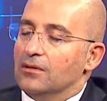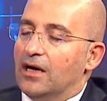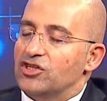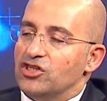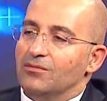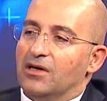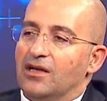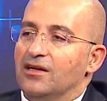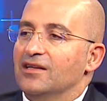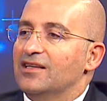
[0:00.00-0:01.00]

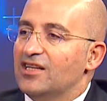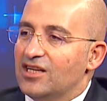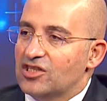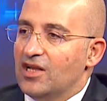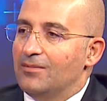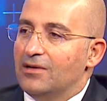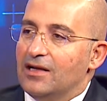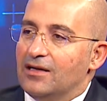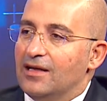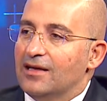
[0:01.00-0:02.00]
aşınmalarda,
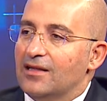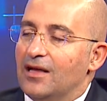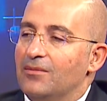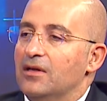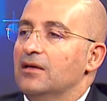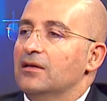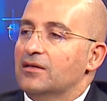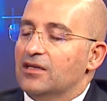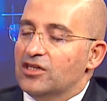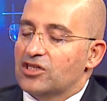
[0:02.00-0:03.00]
kireçlenmelerde, eklem
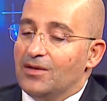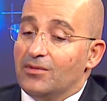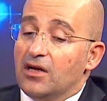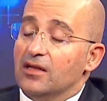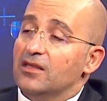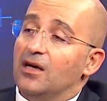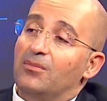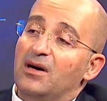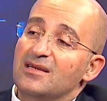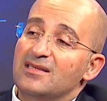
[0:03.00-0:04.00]
kireçlenmeleri hatta
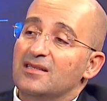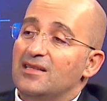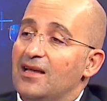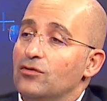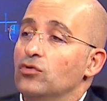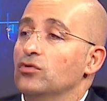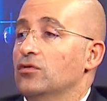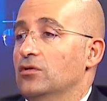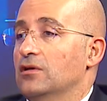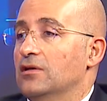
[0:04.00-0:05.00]
bazı tendon
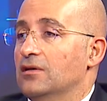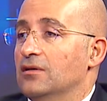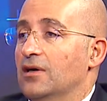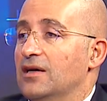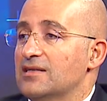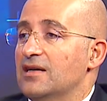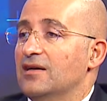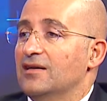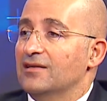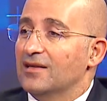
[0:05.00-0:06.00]
e,
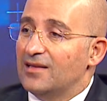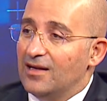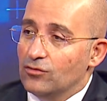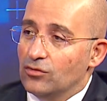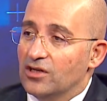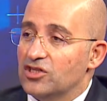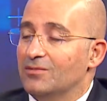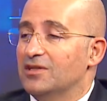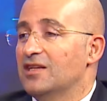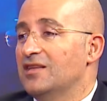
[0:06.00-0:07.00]
hasarlarında tendon Hı -hı.
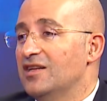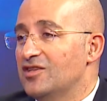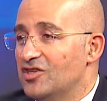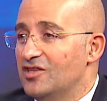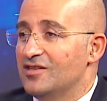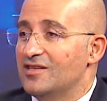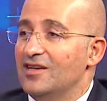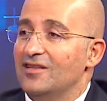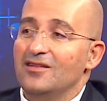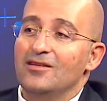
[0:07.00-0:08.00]
aşınma işte tenisçi
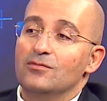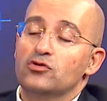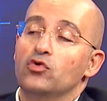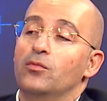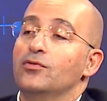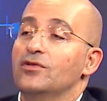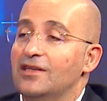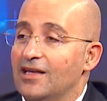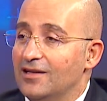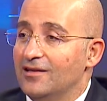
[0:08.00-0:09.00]
dirseği dediğimiz, topuk
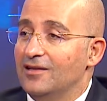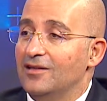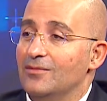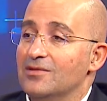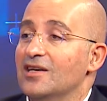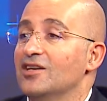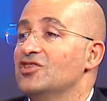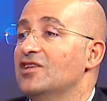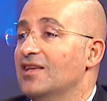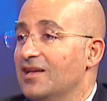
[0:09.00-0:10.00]
dikeni dediğimiz,
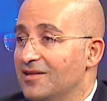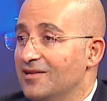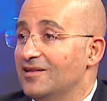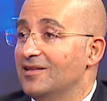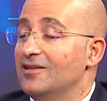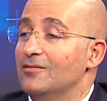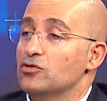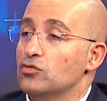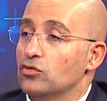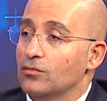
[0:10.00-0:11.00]
aşil tendiniti
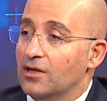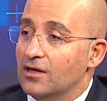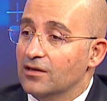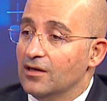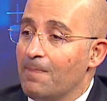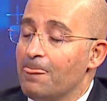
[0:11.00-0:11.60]
dediğimiz durumlarda Hı -hı.